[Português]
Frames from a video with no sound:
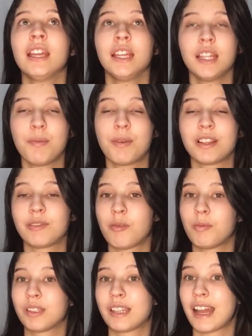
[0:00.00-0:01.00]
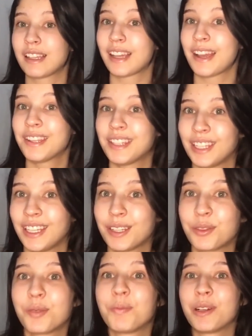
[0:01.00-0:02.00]
E depois eu vou mostrar as
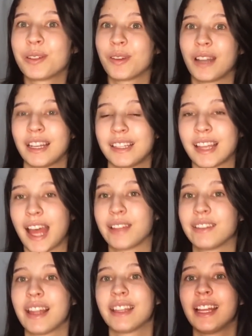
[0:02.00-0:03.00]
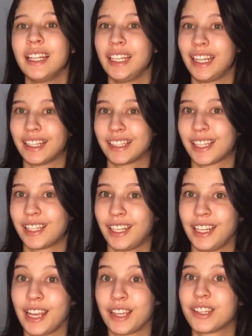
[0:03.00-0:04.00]
caixinhas, os personalizados lá da Lilicas é
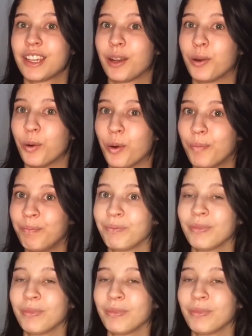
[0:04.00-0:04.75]
Ateliê que chegou.